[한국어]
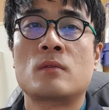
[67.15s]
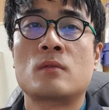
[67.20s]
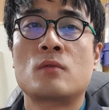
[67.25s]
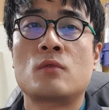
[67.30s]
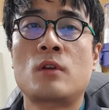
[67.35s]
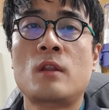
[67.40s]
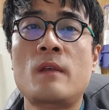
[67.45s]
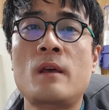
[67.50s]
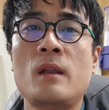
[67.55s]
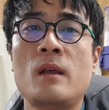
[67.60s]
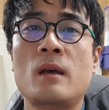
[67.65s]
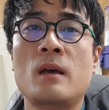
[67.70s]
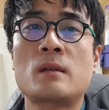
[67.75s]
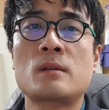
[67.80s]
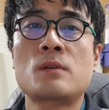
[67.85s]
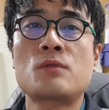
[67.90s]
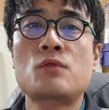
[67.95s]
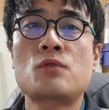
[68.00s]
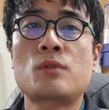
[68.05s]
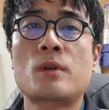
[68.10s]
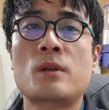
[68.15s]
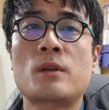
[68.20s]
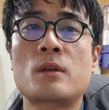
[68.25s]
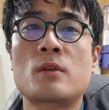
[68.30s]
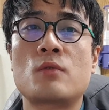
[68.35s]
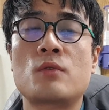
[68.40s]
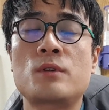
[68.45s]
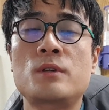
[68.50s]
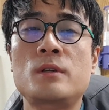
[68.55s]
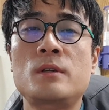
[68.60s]
우리나라 선주들의
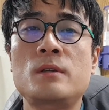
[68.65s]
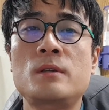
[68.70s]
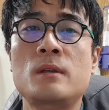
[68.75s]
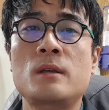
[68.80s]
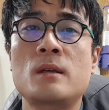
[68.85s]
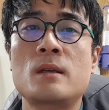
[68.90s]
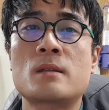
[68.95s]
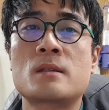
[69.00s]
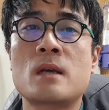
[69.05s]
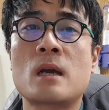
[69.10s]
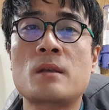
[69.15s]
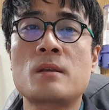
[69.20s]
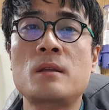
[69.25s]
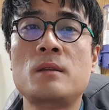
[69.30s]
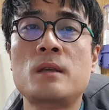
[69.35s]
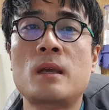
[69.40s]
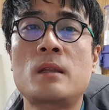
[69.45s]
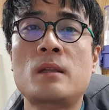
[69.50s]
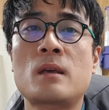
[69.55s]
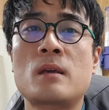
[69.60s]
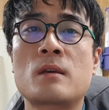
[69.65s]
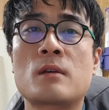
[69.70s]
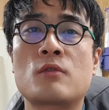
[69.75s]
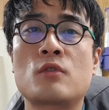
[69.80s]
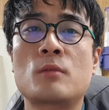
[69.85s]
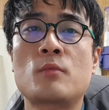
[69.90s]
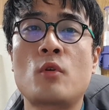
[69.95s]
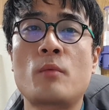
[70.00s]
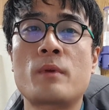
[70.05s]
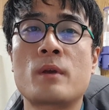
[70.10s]
경우는 작년 데이터의
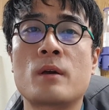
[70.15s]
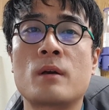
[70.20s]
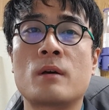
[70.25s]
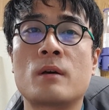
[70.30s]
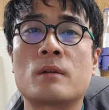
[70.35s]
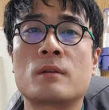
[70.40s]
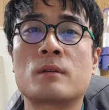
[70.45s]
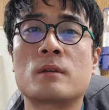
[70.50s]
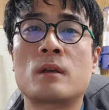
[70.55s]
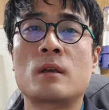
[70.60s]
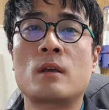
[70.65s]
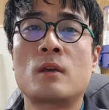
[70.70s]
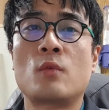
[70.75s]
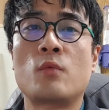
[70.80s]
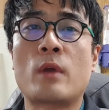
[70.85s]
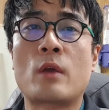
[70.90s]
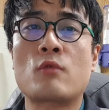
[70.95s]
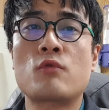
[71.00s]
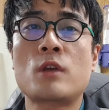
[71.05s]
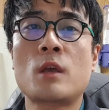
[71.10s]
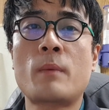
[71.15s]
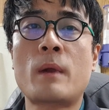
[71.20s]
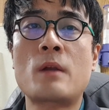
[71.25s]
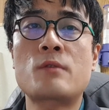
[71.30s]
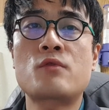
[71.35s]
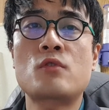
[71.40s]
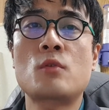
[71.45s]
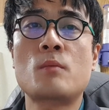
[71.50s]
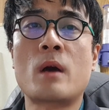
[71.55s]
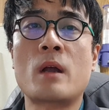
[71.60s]
경우를 보면 외국에
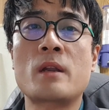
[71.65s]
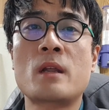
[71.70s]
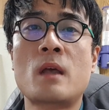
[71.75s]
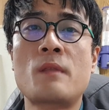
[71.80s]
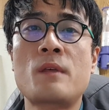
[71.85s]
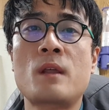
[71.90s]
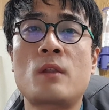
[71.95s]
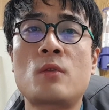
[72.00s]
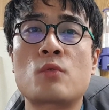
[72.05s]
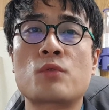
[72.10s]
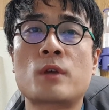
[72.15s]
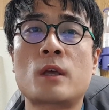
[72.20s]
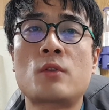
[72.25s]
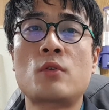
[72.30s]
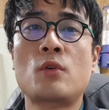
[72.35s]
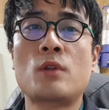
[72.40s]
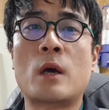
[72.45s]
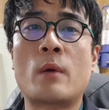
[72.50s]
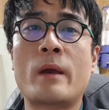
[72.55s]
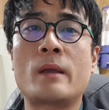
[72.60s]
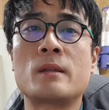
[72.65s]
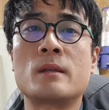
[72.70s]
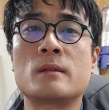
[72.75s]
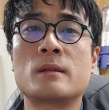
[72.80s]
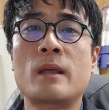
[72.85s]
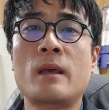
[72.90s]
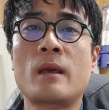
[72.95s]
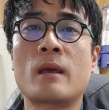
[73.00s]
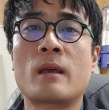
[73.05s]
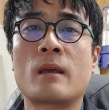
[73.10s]
발주를 많이 한다는 통계도 나와
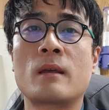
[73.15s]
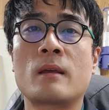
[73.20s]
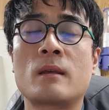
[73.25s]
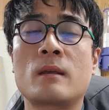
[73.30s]
있는데